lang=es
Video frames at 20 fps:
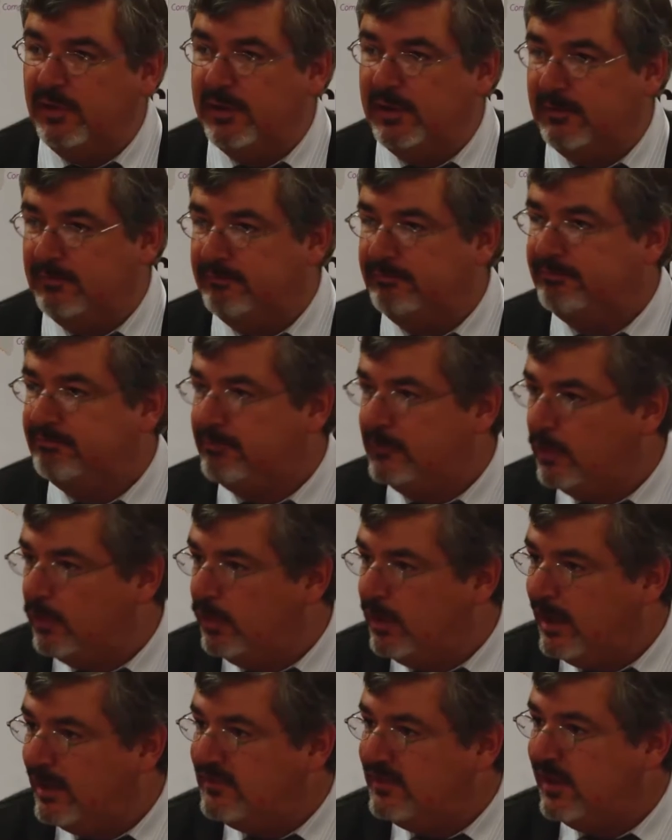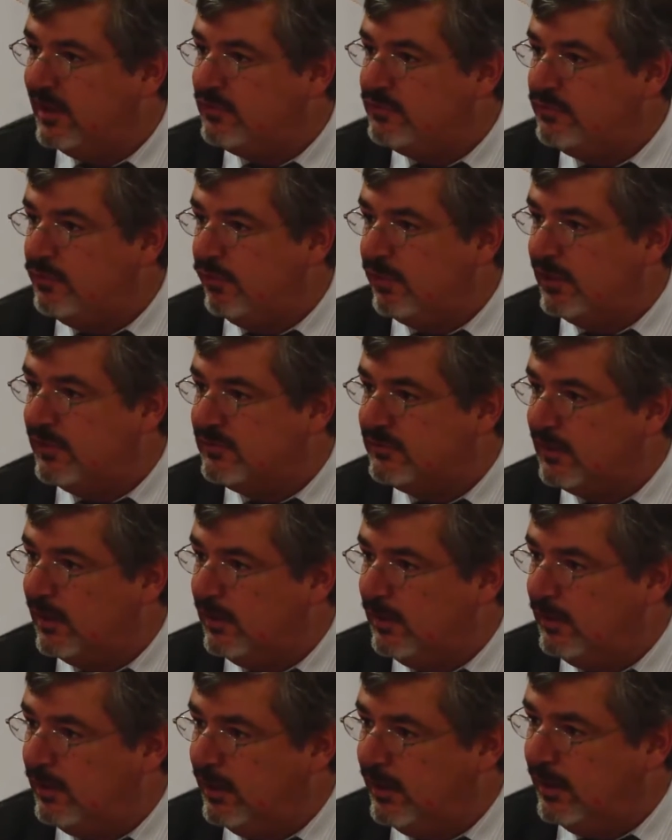de las direcciones
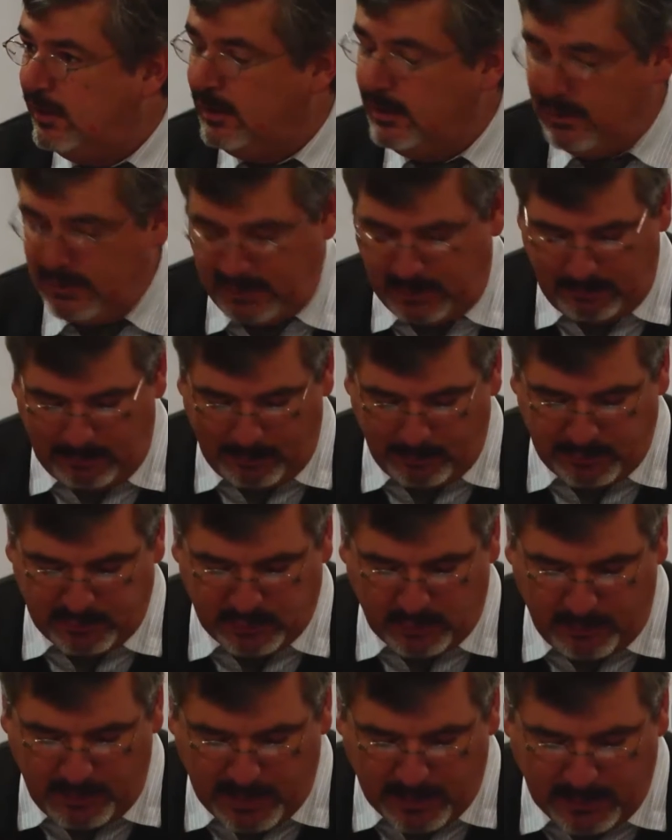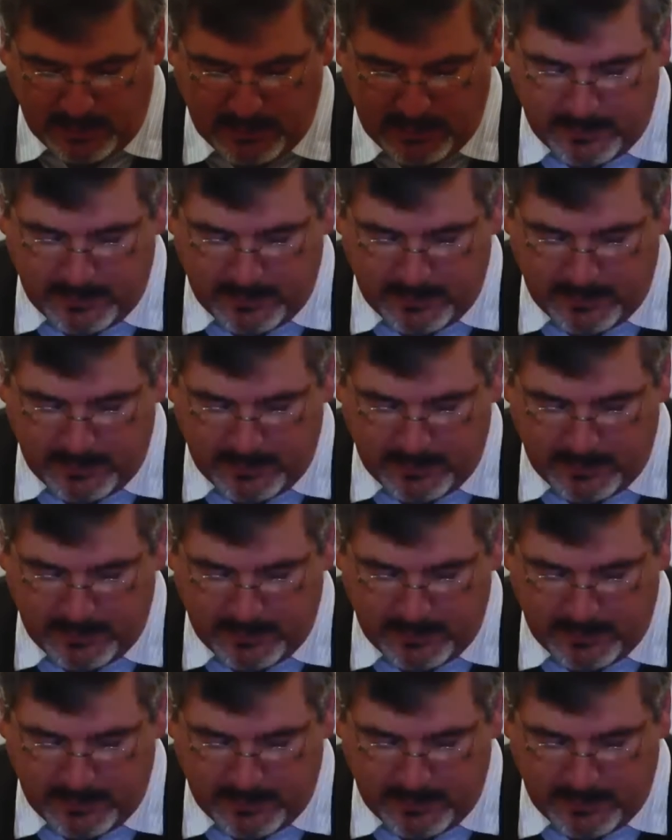eh, que vamos a tomar,